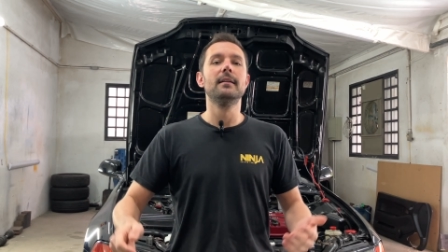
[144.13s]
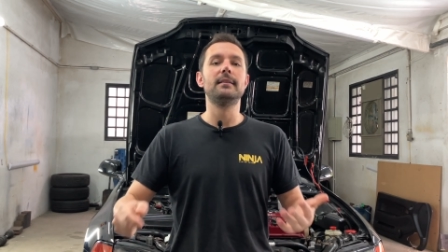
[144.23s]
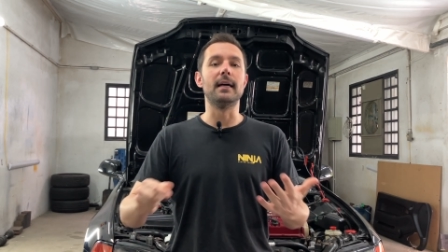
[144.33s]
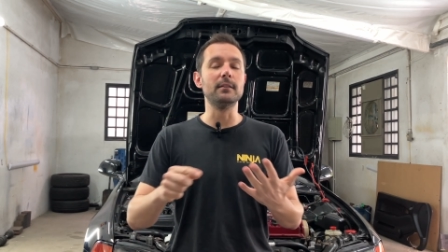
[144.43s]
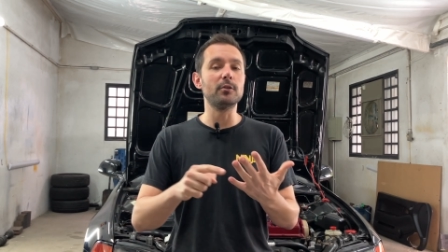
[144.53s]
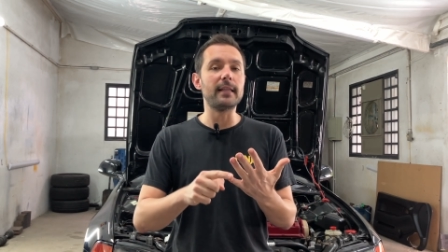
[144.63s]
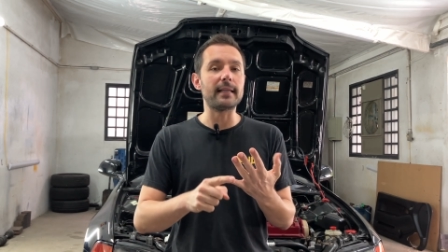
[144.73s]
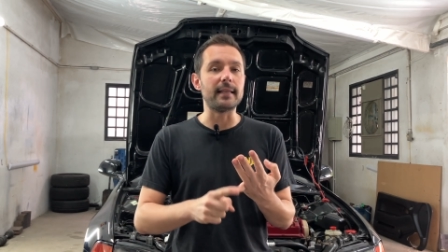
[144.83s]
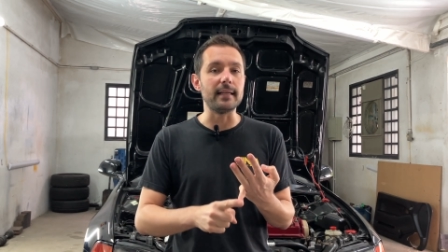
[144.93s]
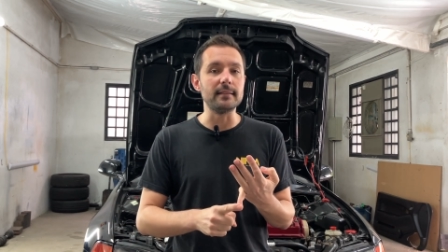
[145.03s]
tanto
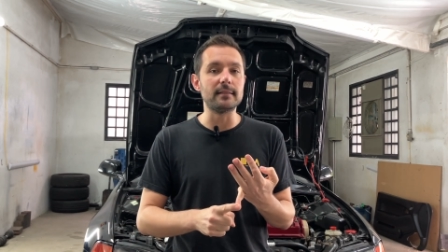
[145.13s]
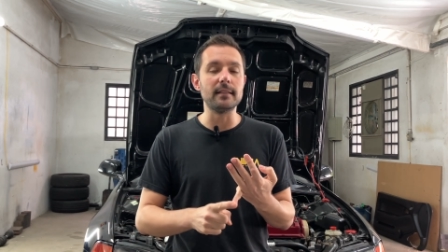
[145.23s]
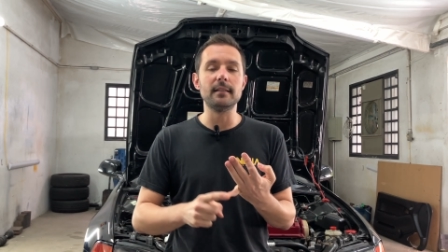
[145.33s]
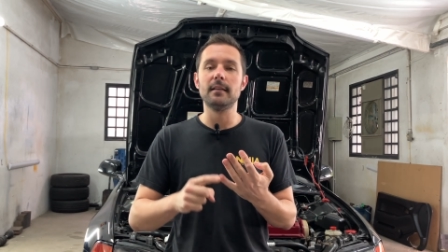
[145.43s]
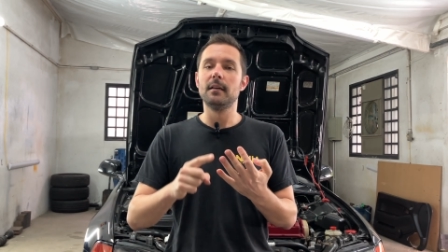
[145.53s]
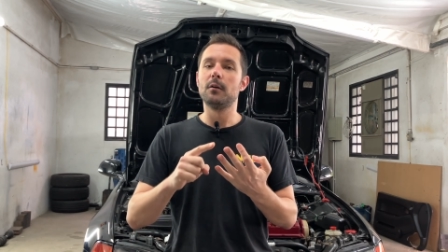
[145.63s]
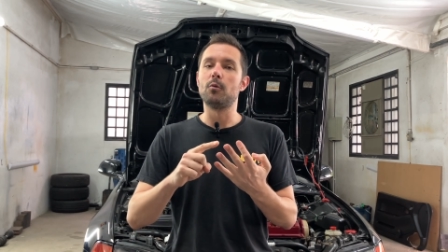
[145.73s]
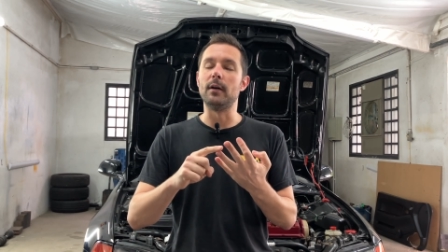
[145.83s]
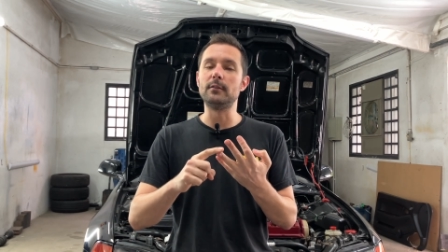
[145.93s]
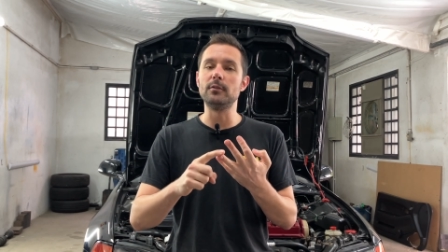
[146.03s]
D15
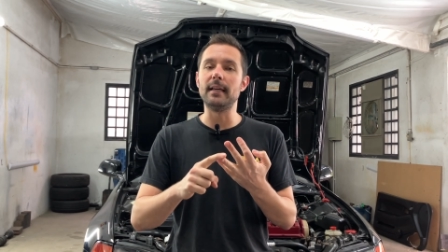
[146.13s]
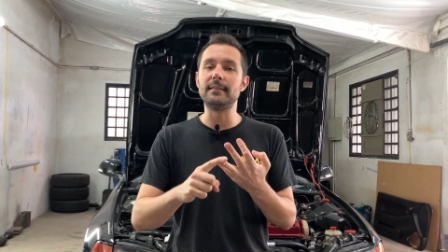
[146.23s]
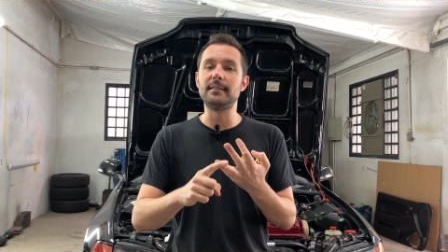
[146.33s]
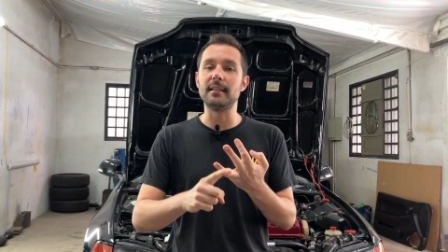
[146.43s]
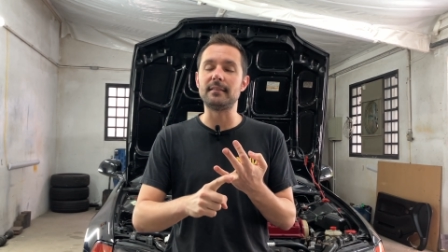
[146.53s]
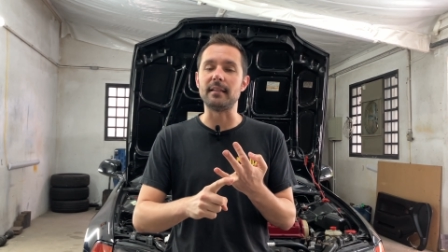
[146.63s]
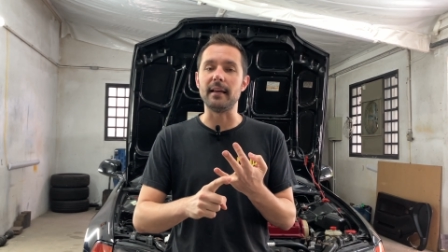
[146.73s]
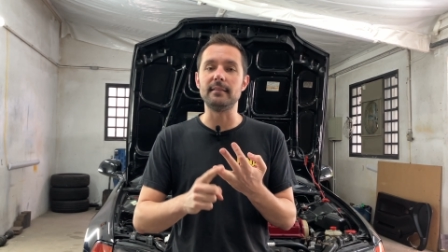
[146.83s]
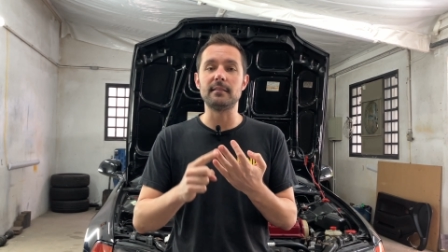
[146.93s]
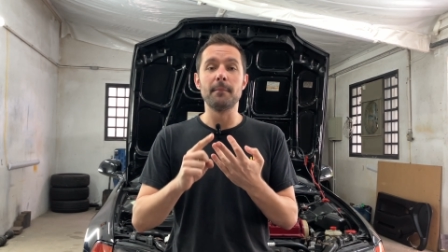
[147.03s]
quanto
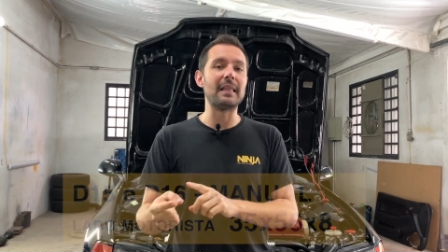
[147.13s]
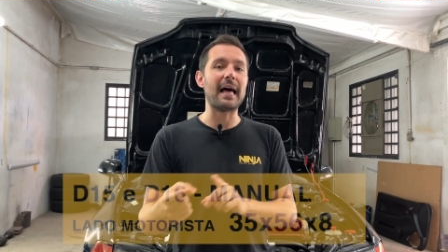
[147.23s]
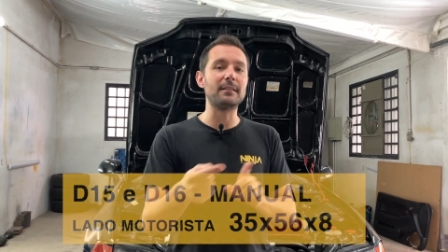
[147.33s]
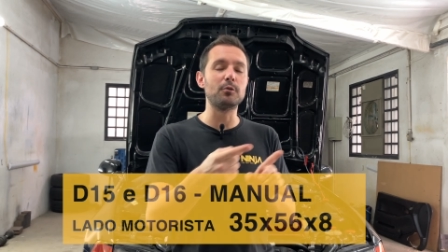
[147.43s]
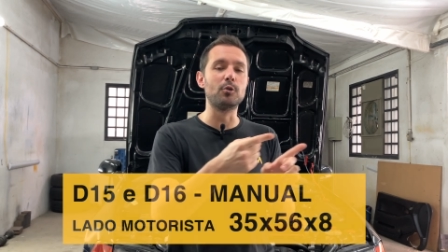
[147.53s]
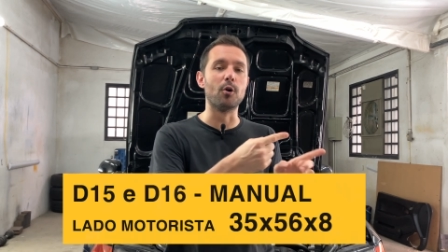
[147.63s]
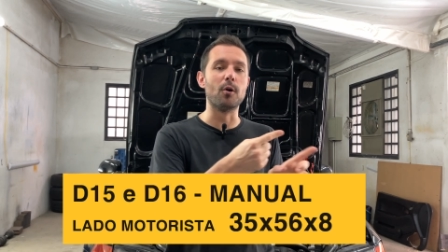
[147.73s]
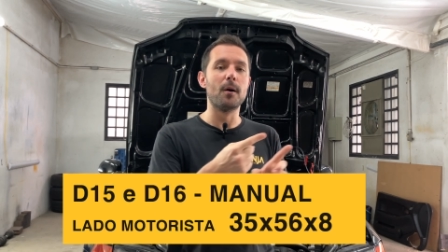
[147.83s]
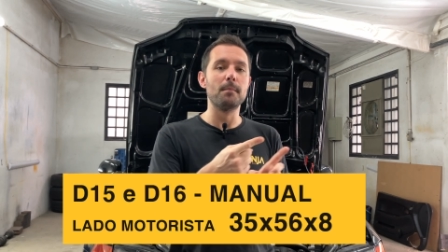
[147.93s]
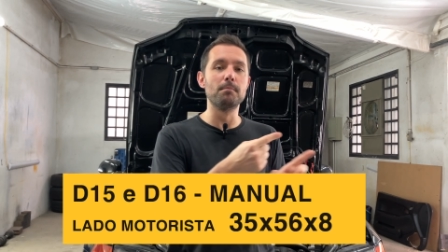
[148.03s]
D16, lado
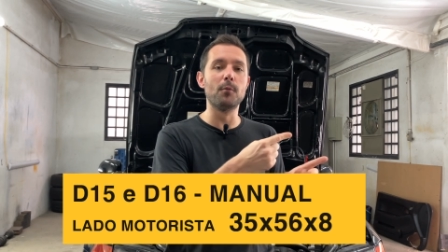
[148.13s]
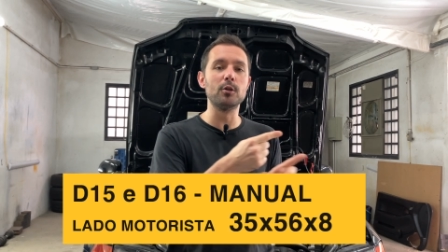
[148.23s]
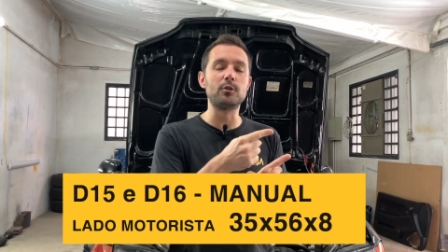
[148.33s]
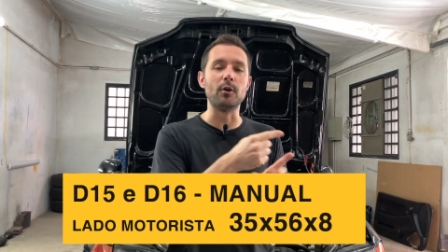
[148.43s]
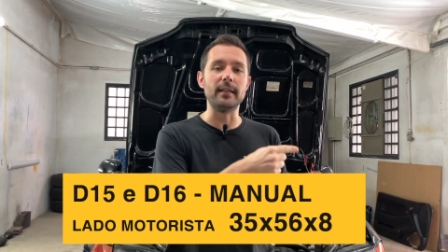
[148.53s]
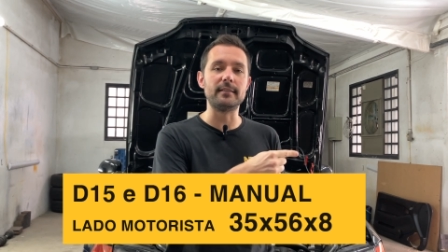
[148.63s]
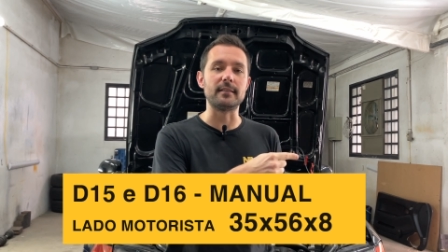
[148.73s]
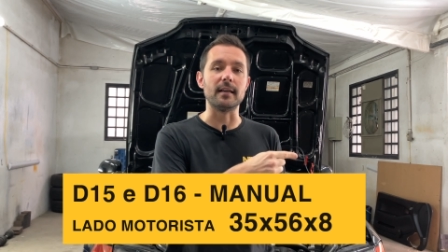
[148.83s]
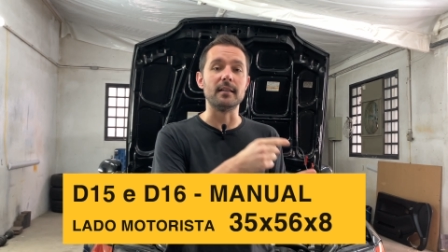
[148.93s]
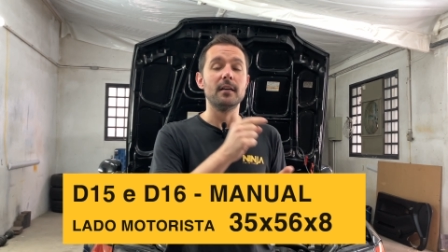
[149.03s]
do
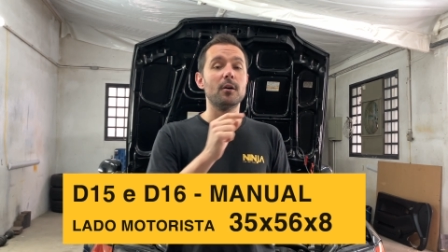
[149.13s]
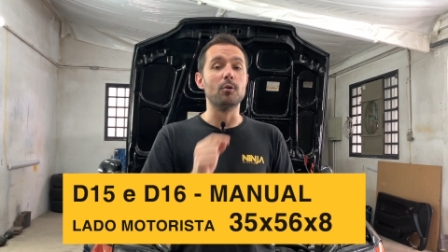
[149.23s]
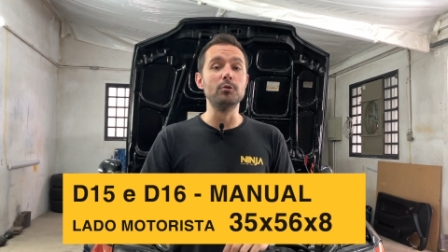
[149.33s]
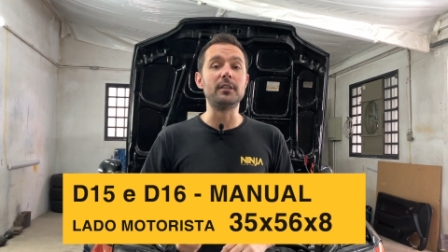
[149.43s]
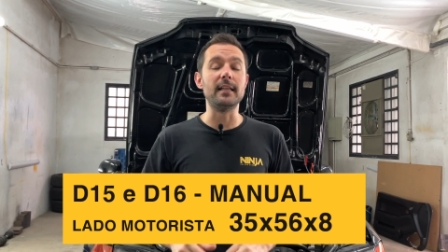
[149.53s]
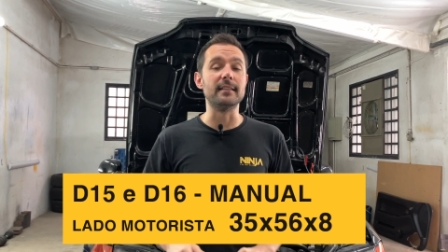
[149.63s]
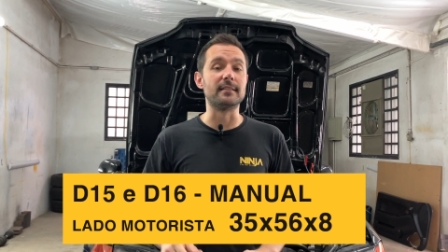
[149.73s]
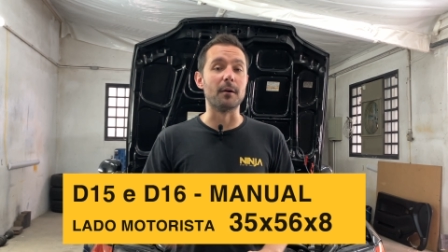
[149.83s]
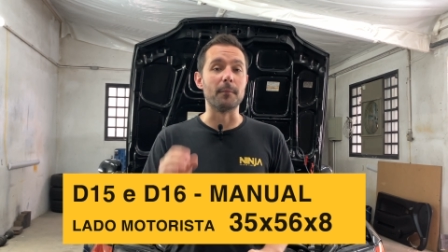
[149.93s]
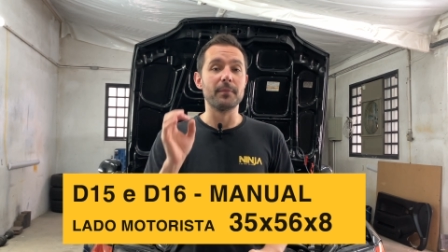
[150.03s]
motorista,
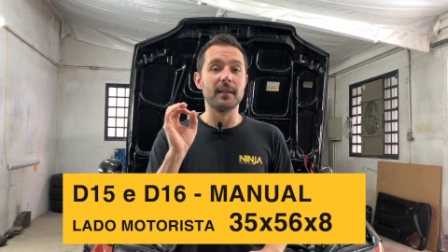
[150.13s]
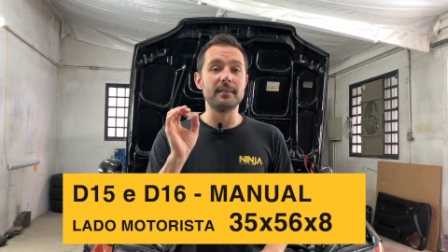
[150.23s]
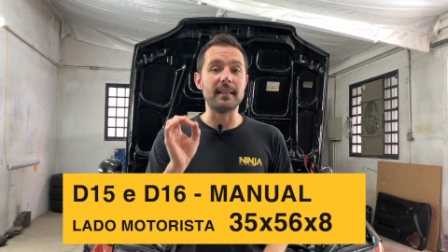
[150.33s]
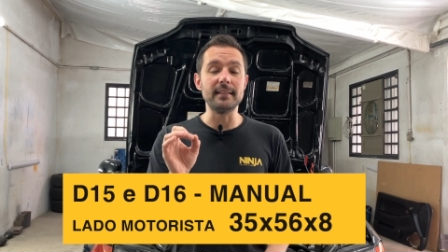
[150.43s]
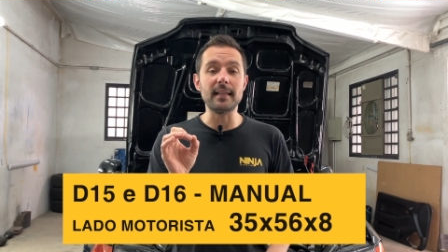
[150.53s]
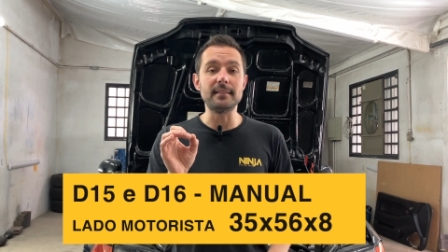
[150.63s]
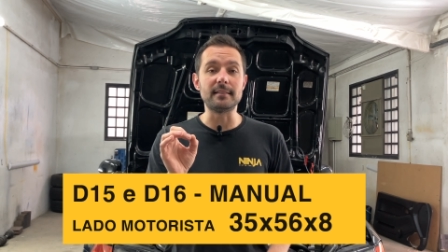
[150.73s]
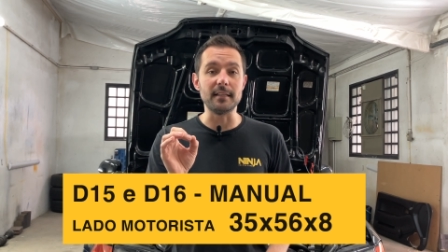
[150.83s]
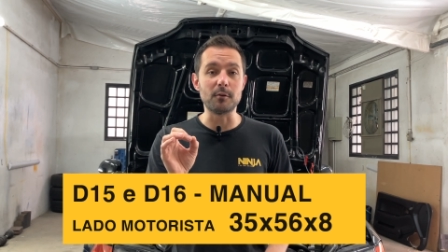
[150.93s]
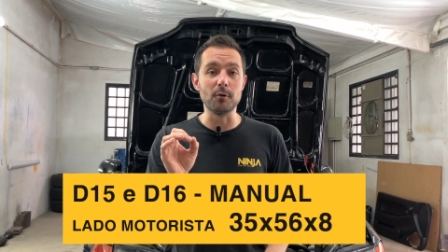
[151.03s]
utilizam
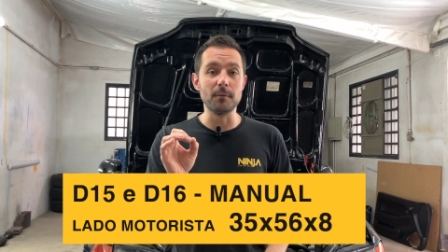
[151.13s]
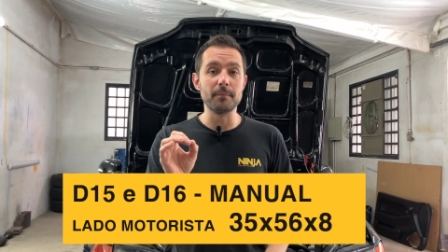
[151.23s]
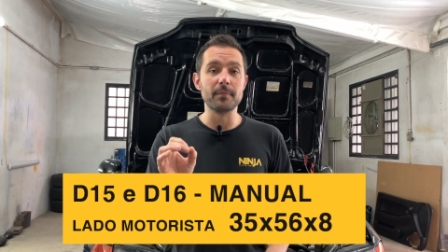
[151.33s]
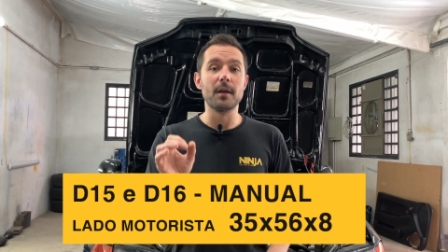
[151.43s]
35